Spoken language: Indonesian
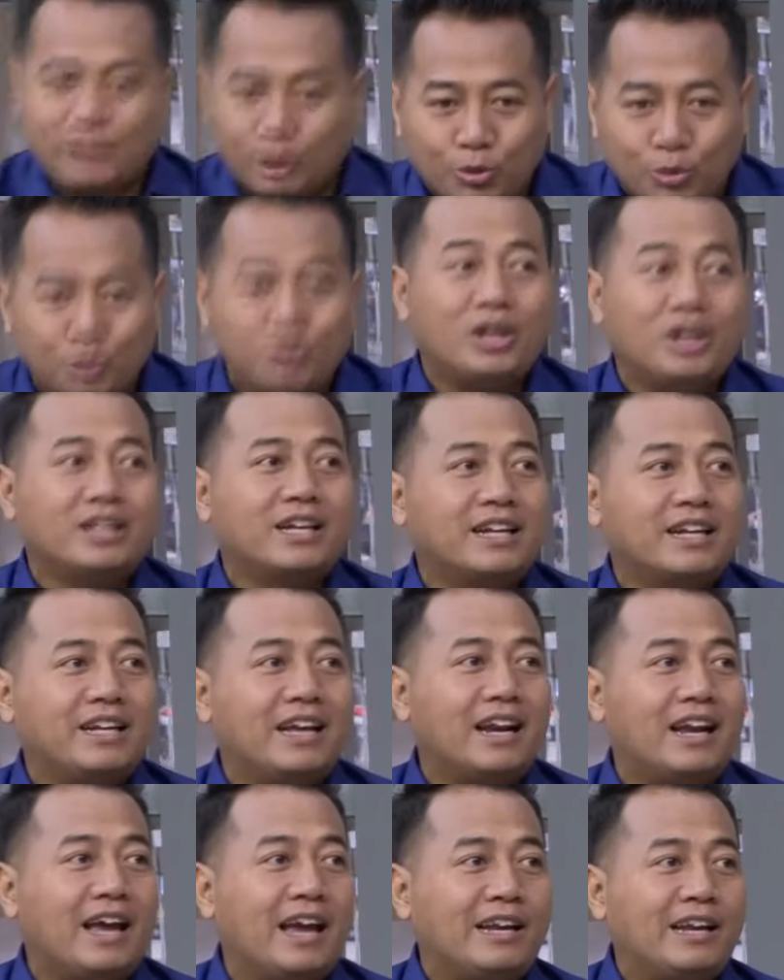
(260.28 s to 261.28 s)
udah cari
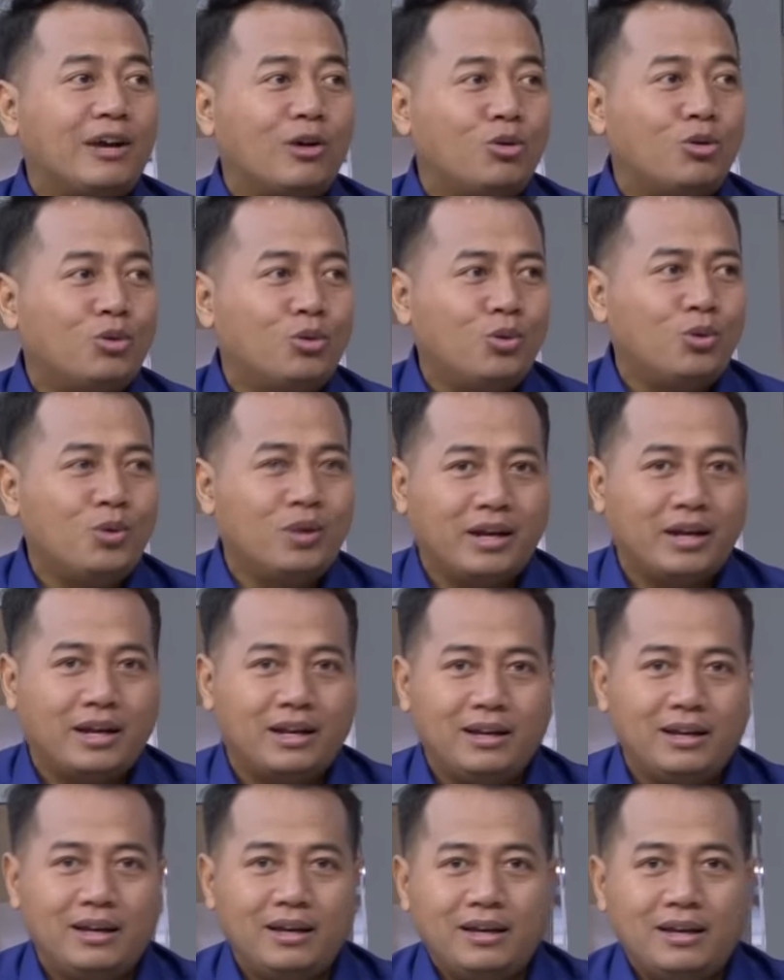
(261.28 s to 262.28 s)
yang lain yang
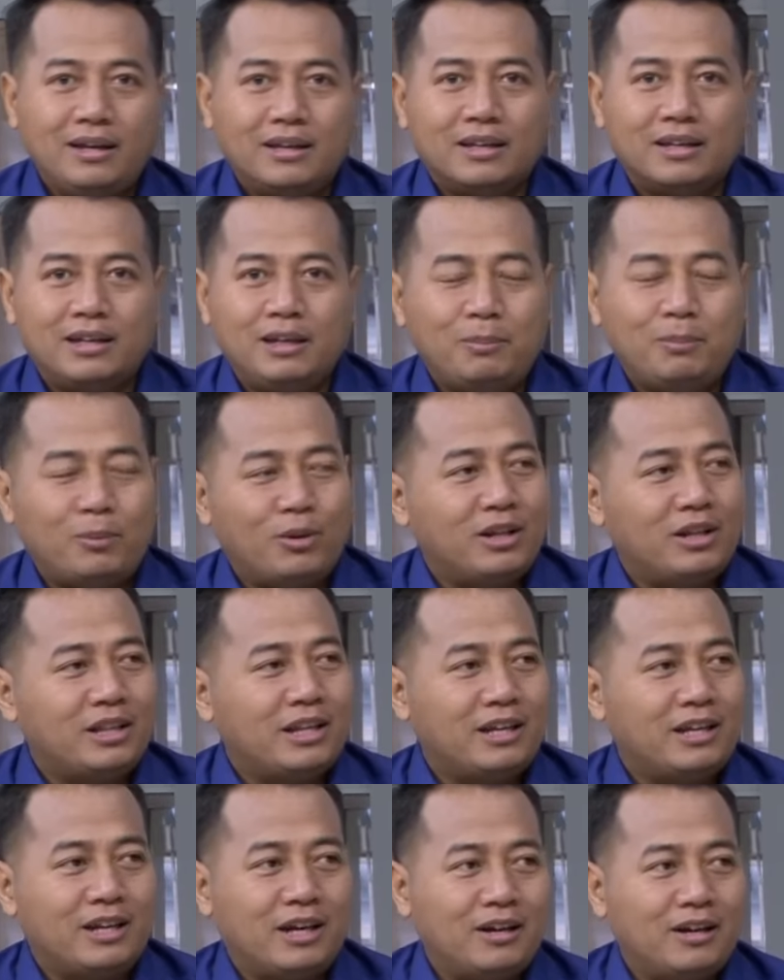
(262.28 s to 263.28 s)
nguntungin. Jadi
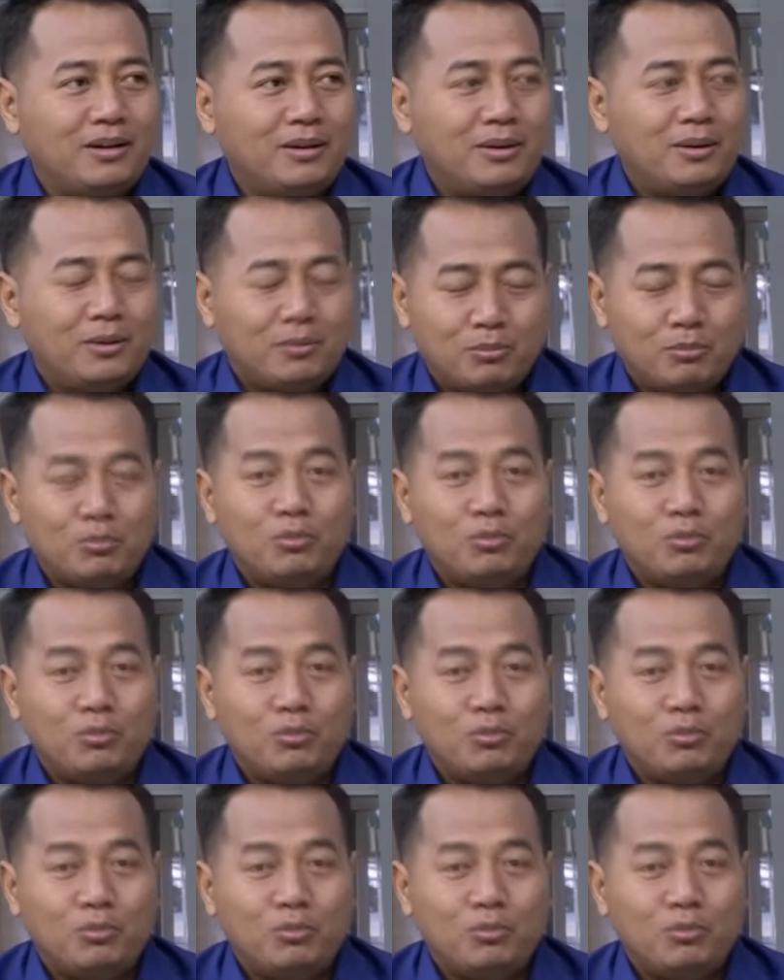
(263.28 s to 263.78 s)
politiknya, itu politiknya ya?